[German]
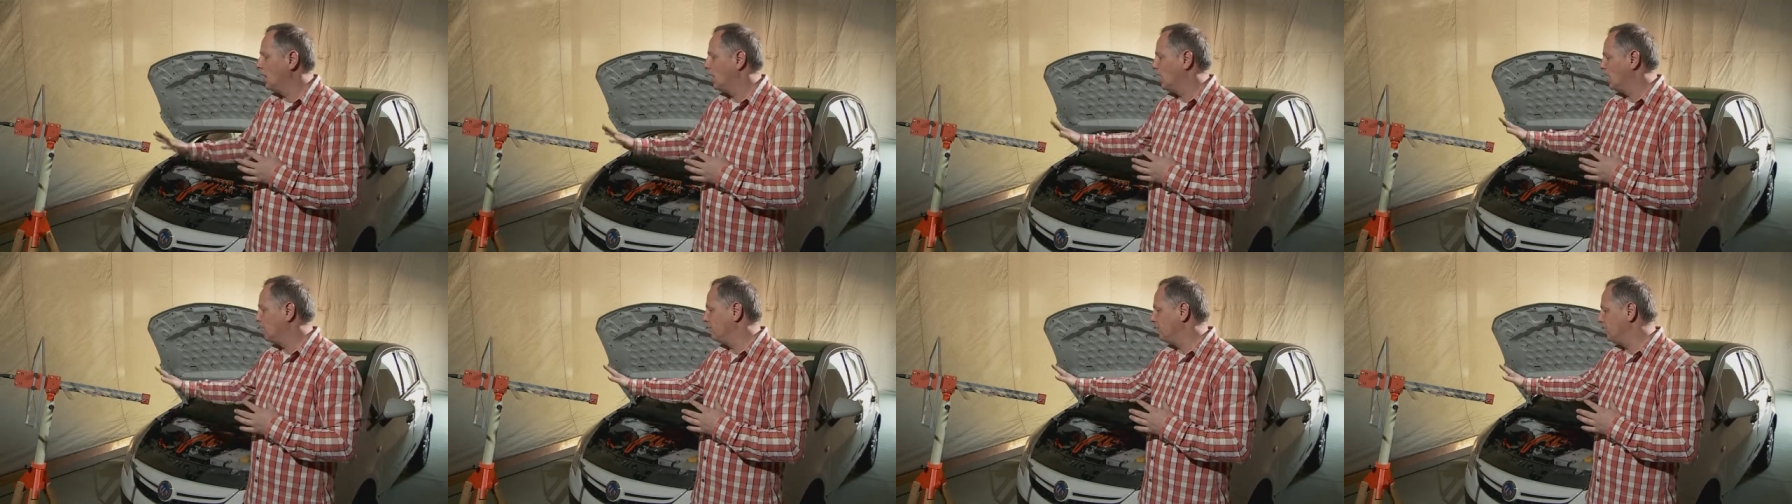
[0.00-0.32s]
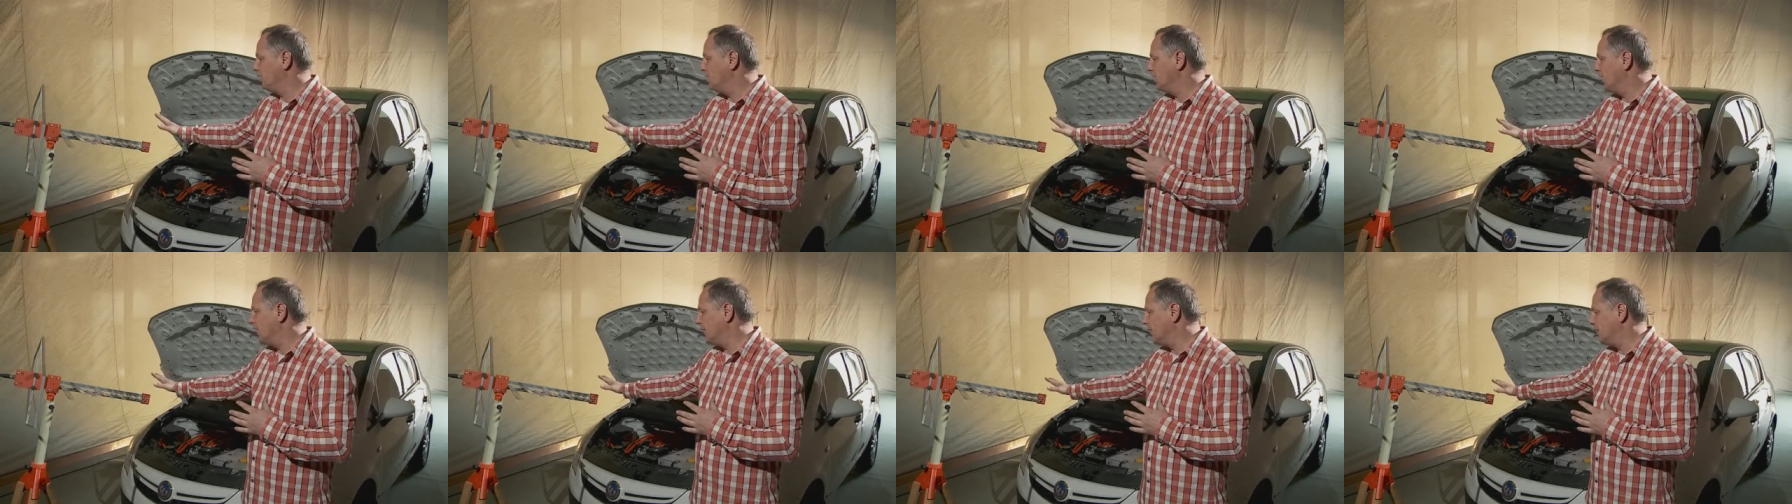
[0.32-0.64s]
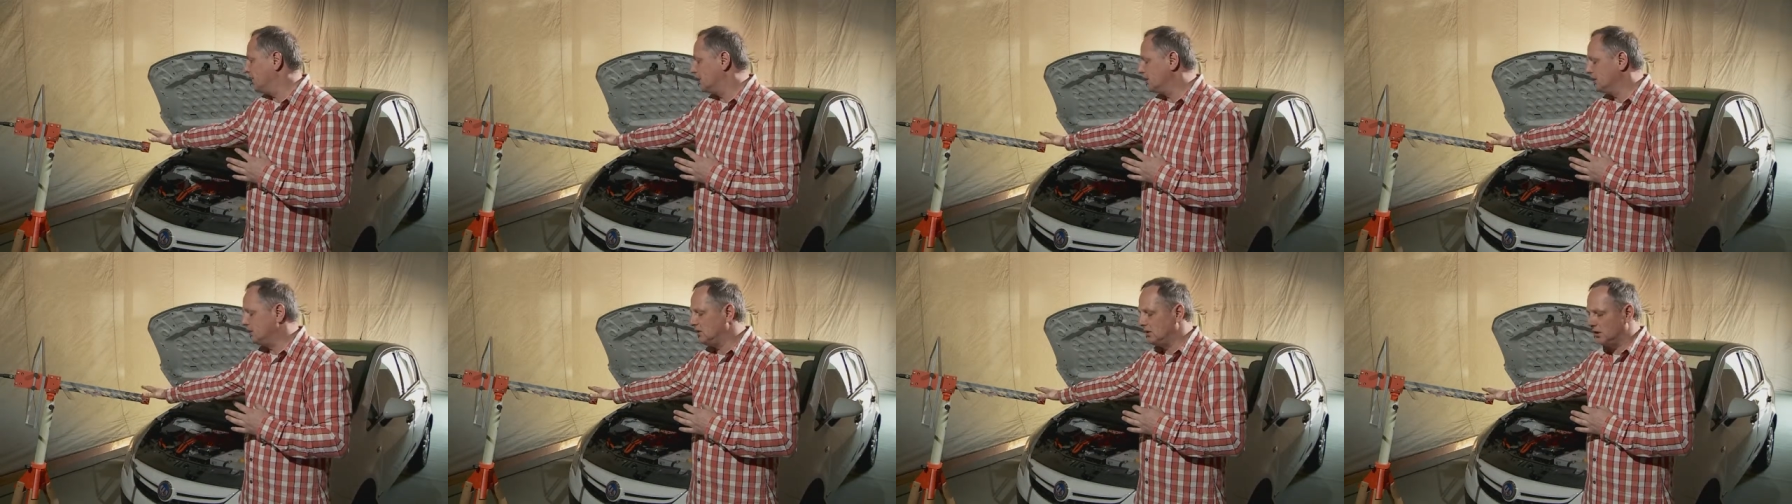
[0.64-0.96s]
haben wir hier
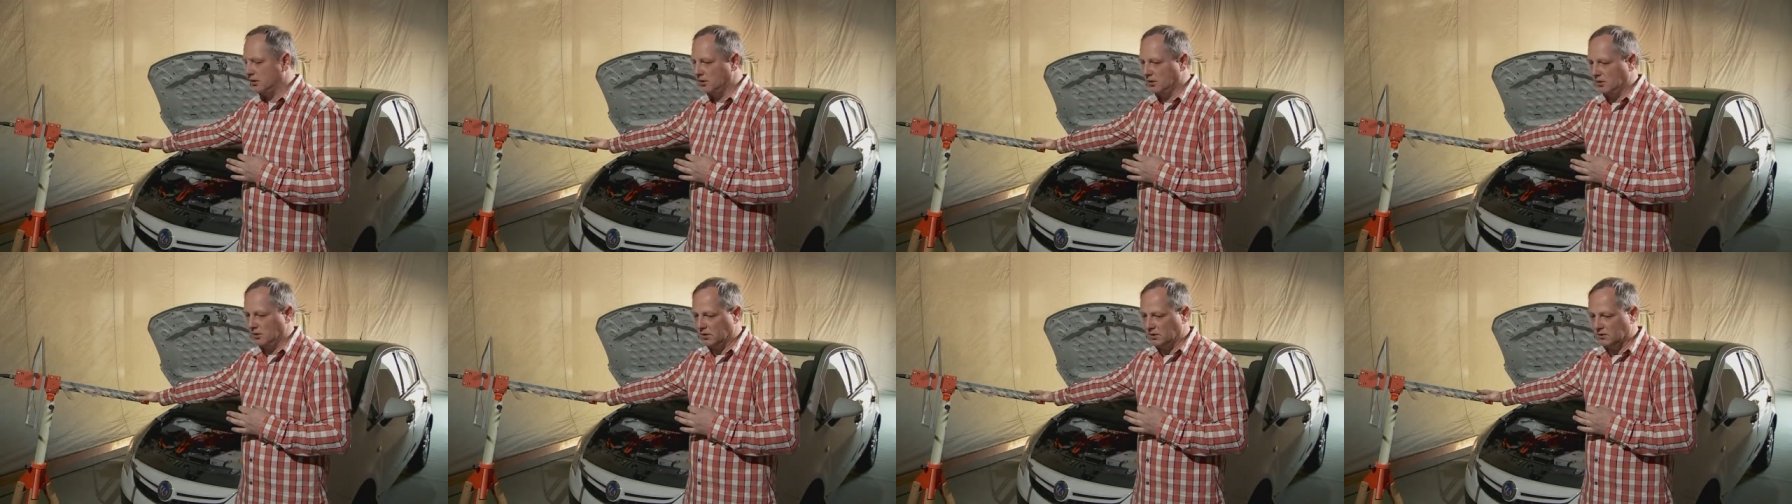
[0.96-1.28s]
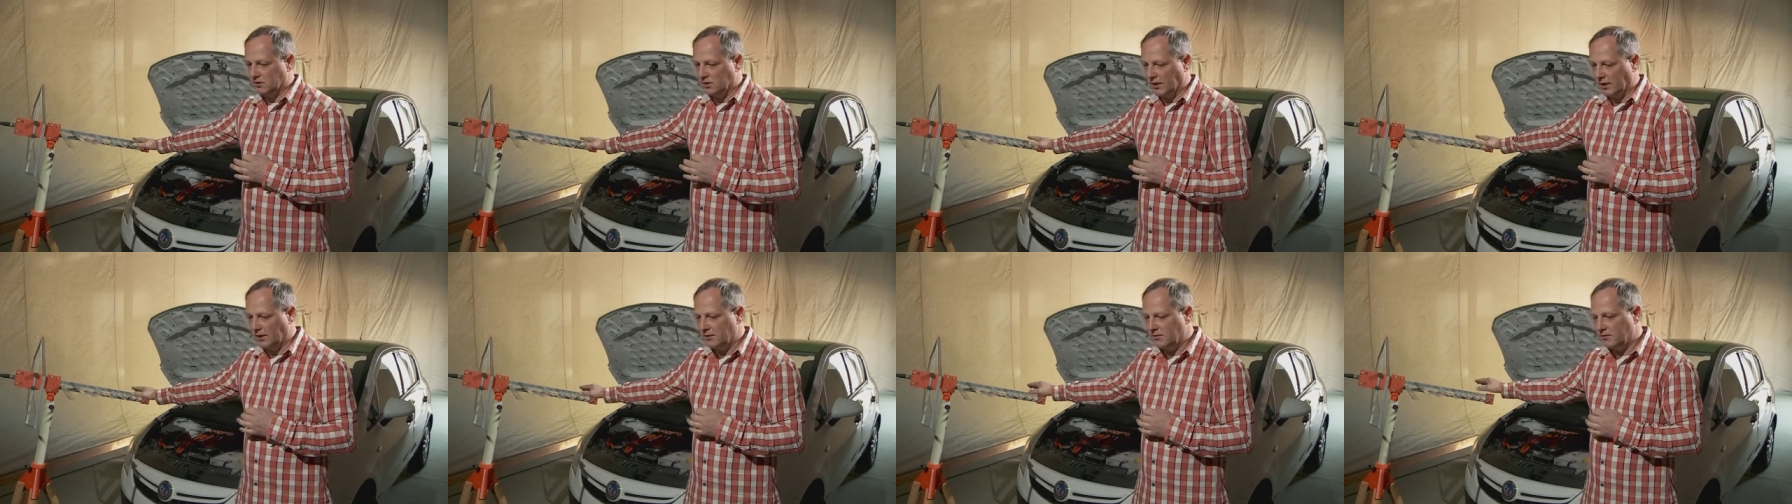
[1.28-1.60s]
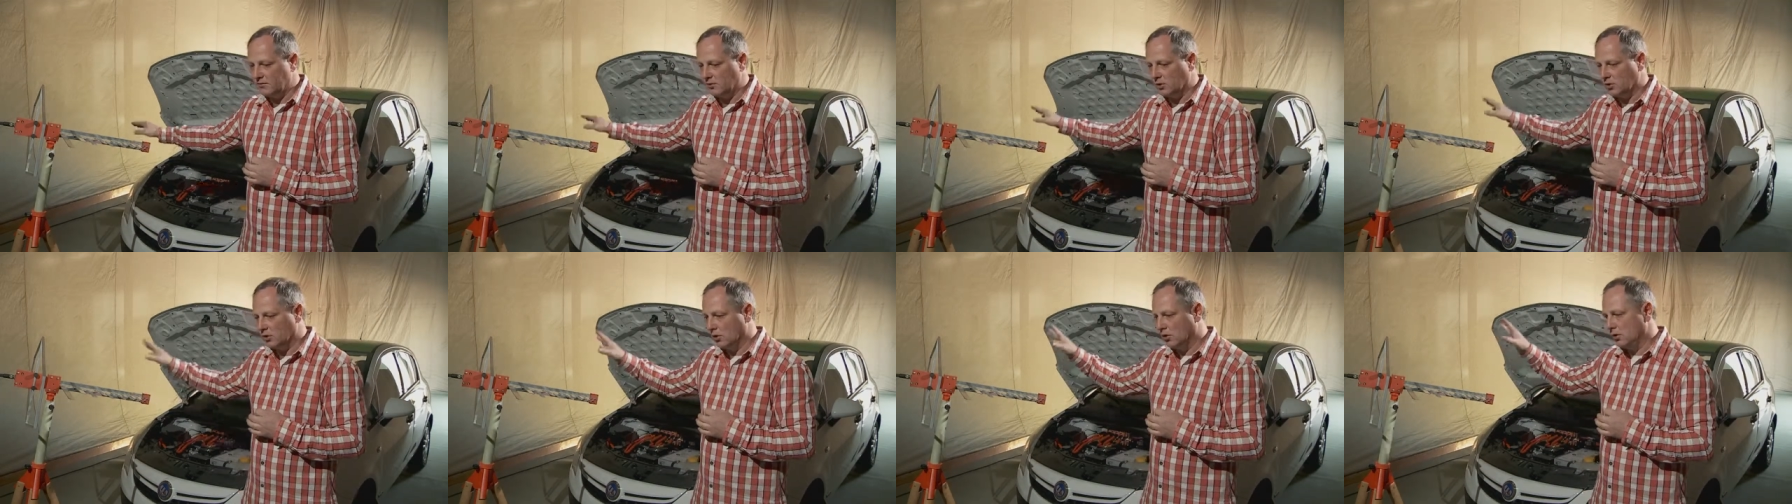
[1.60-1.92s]
eine Antenne. Das
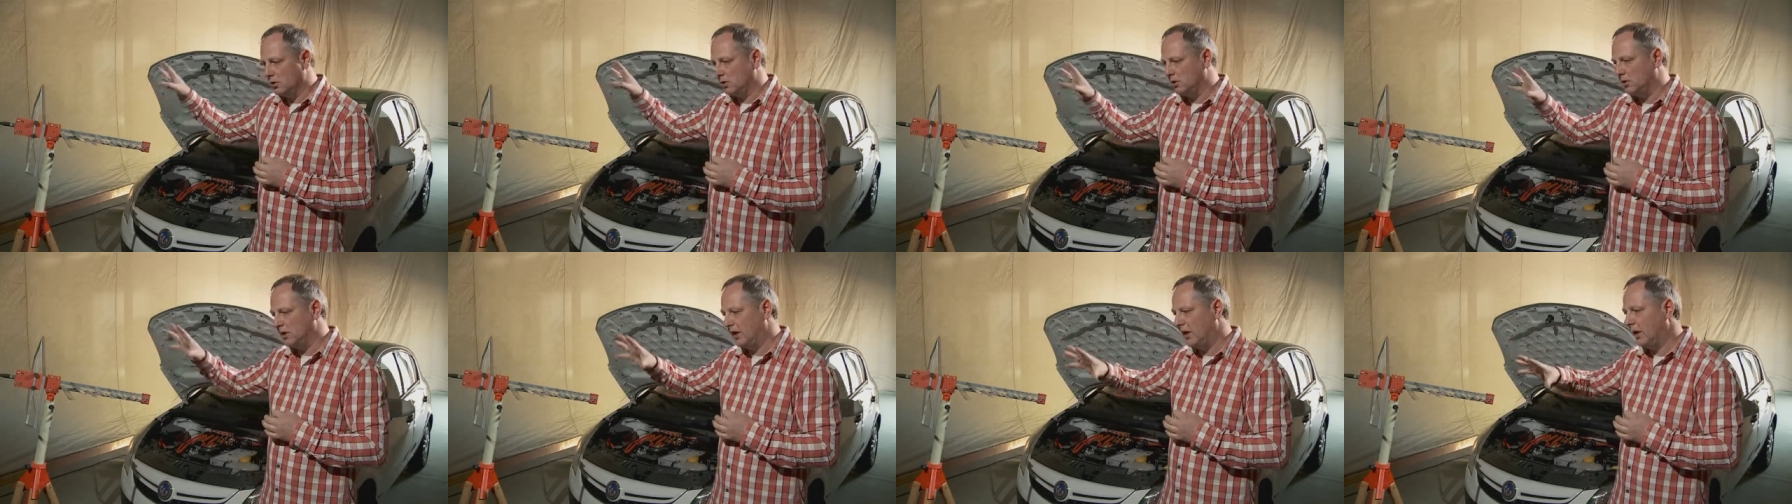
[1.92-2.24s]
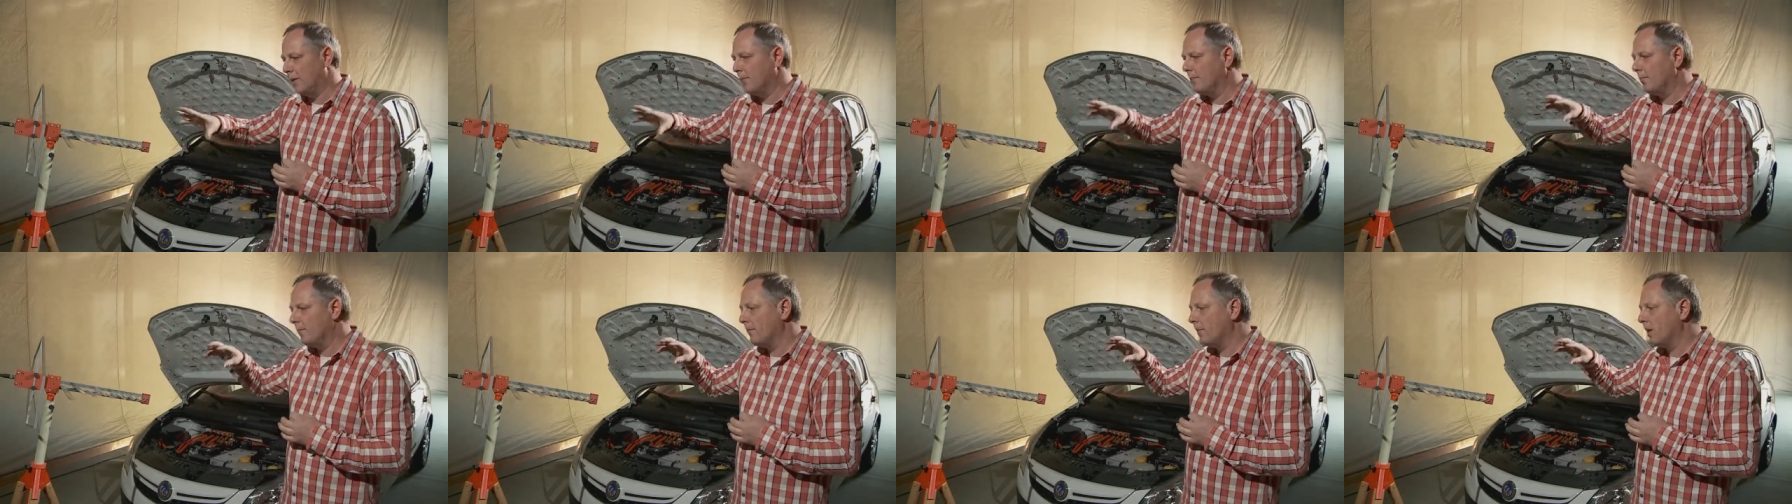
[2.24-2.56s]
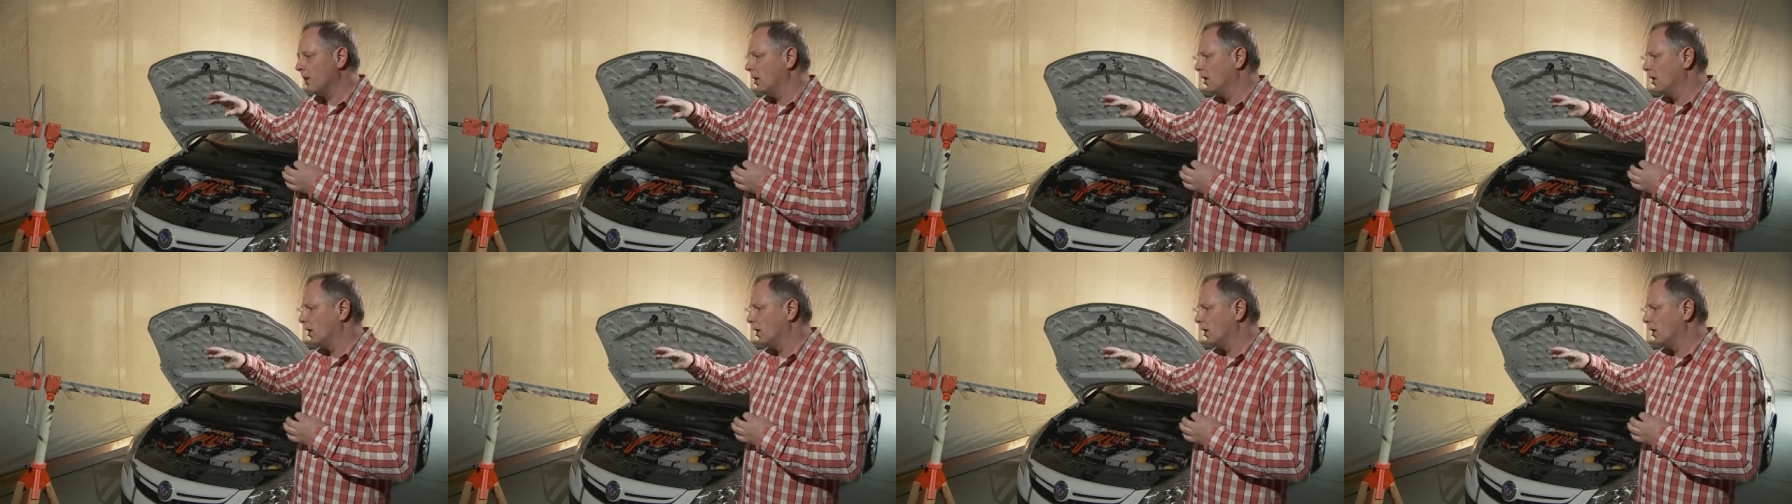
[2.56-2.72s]
heißt, wir können in jedem